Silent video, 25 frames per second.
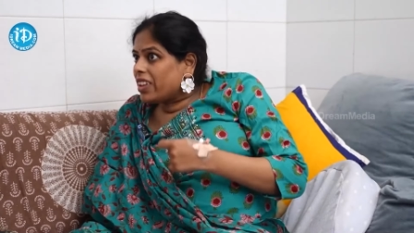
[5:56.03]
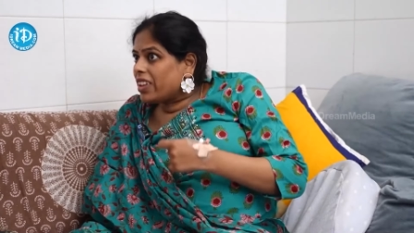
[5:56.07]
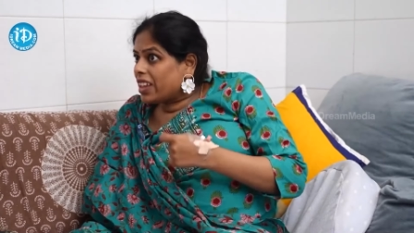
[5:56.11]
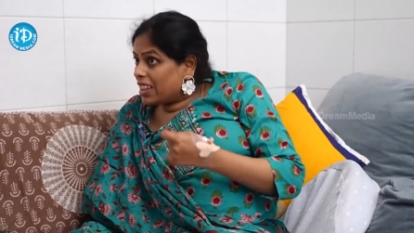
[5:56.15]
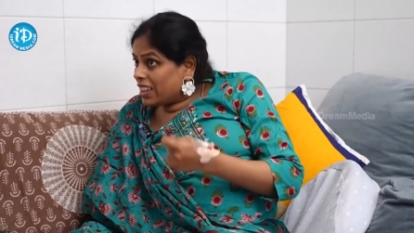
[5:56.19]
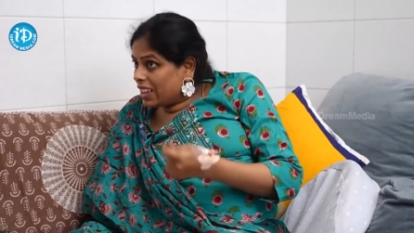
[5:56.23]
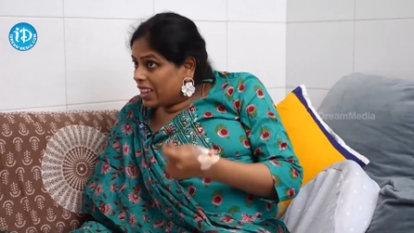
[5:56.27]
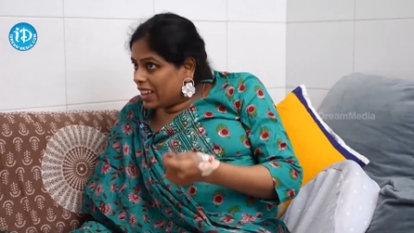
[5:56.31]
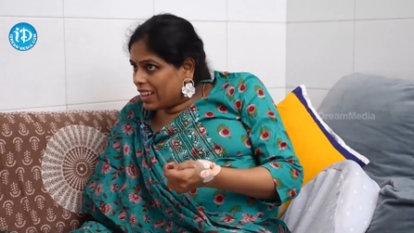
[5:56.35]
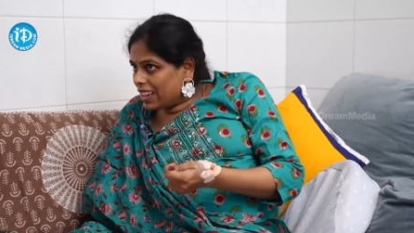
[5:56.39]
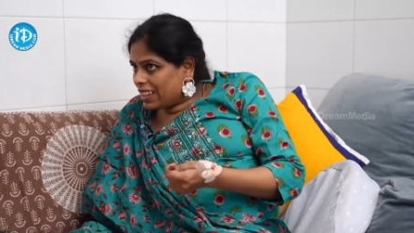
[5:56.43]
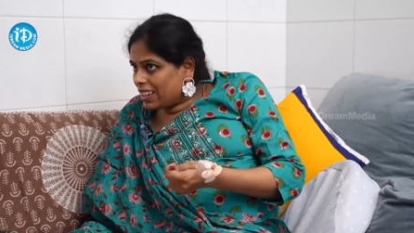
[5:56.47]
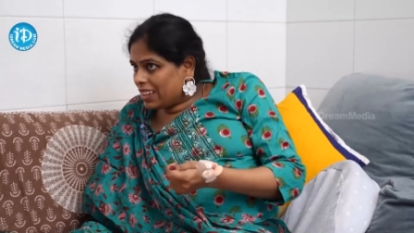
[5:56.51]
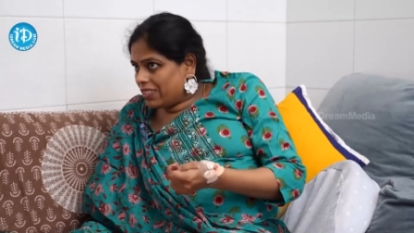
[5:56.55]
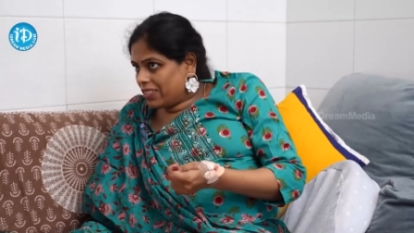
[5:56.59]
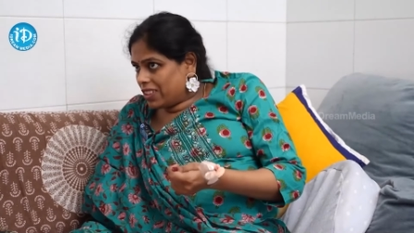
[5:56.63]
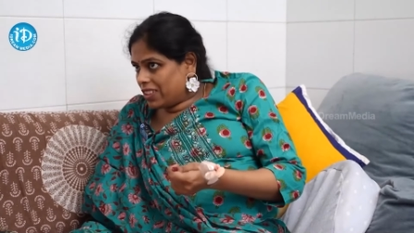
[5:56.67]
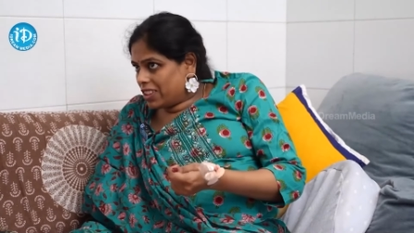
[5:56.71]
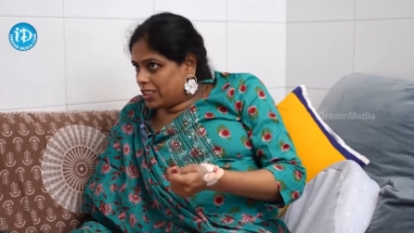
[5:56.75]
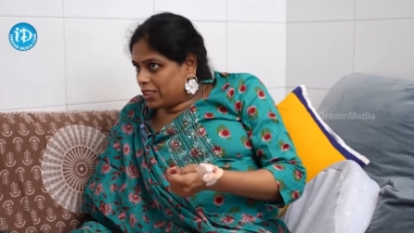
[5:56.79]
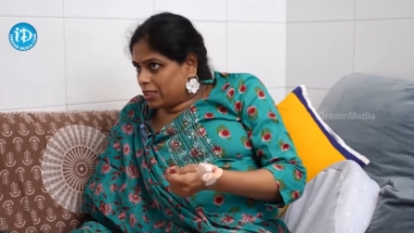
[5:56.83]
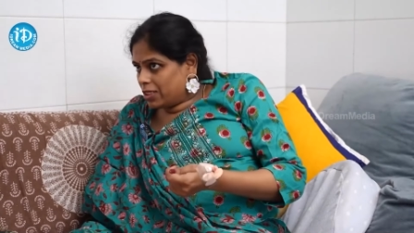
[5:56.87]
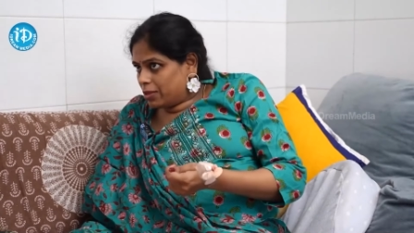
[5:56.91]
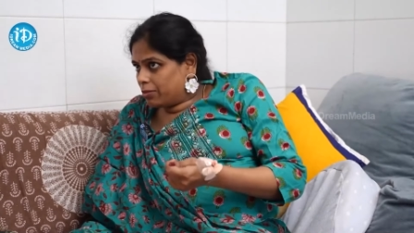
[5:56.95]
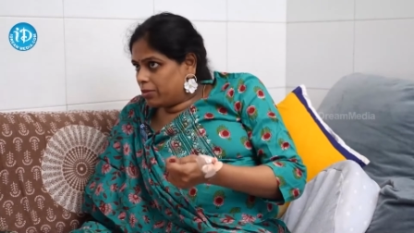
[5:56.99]
వ్యక్తిగత
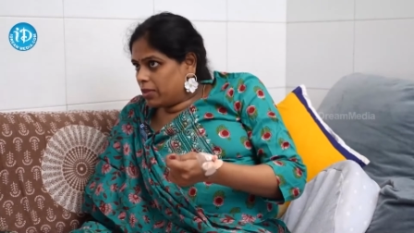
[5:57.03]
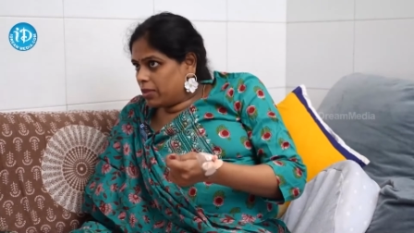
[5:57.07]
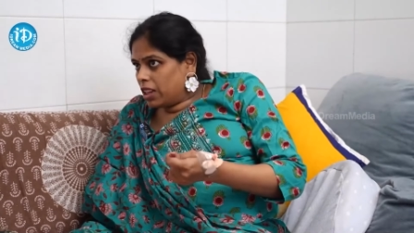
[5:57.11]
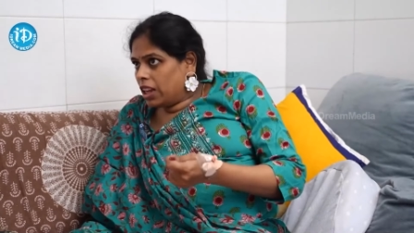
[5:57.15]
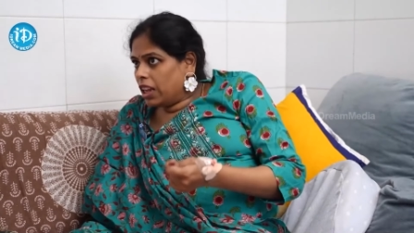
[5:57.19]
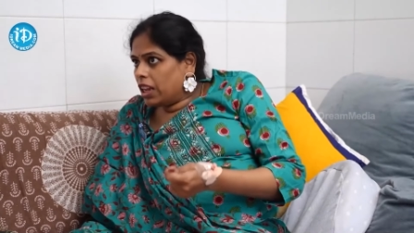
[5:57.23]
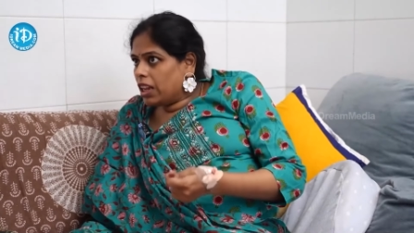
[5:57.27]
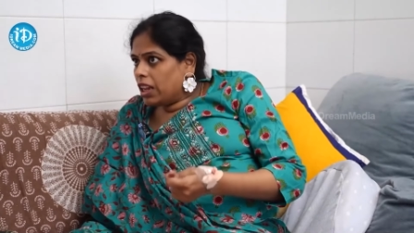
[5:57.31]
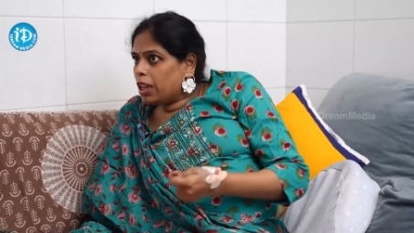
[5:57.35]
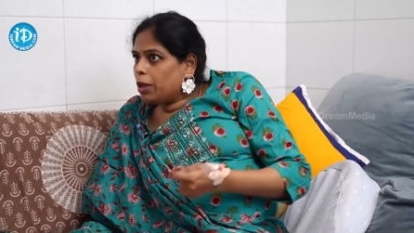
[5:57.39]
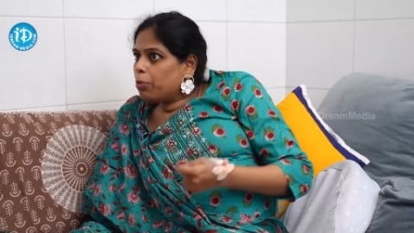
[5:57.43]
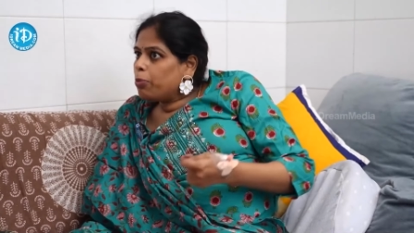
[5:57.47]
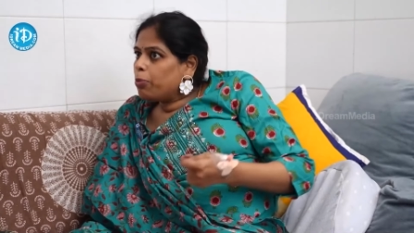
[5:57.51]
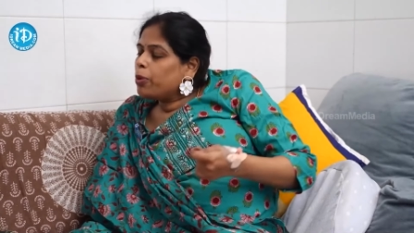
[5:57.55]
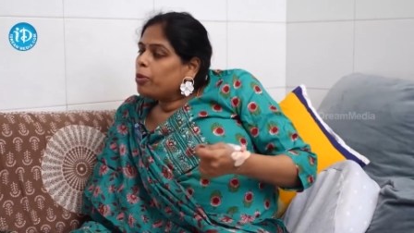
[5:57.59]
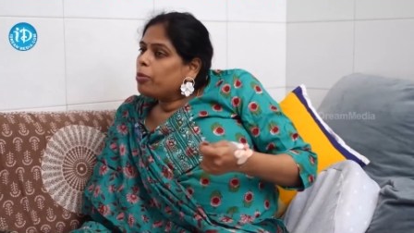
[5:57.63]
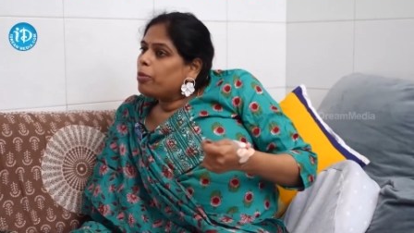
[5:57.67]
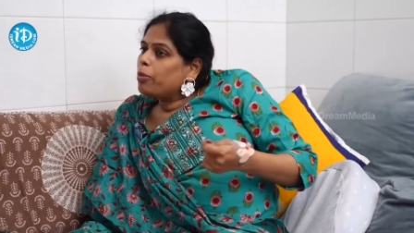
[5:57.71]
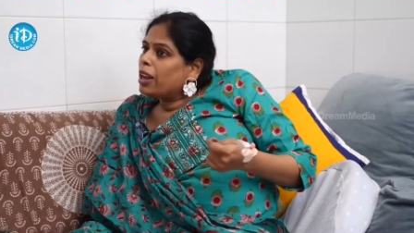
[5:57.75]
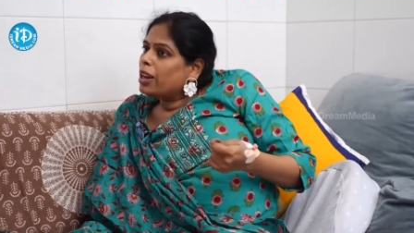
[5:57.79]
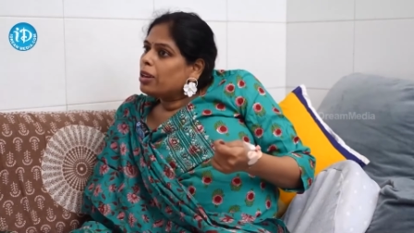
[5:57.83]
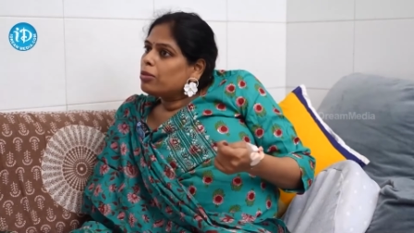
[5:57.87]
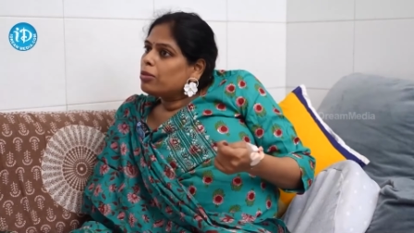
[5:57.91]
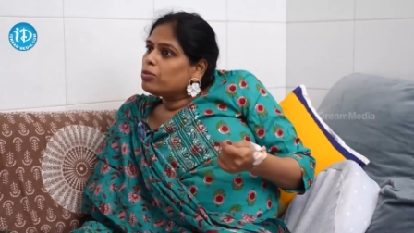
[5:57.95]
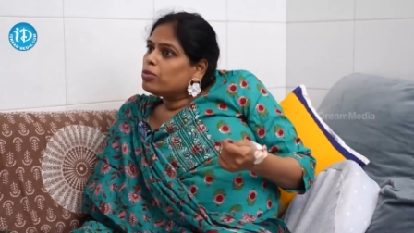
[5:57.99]
విషయం ఇప్పుడు
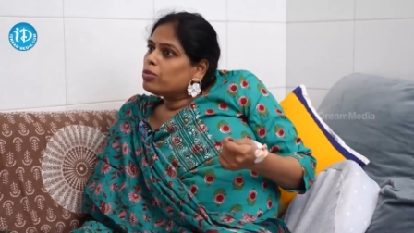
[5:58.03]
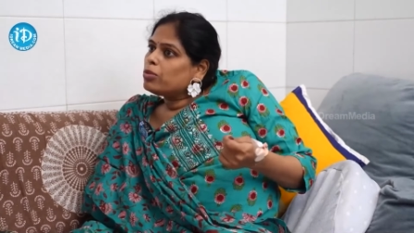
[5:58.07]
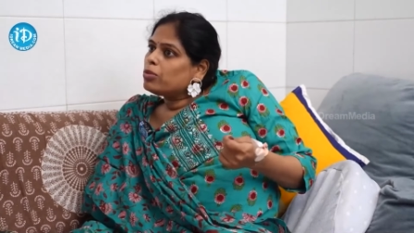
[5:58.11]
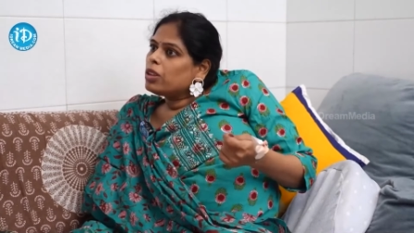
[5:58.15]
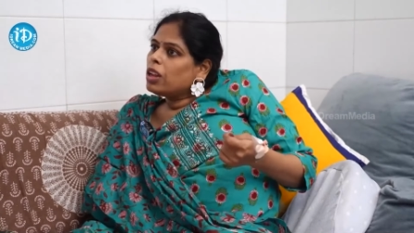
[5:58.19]
మనం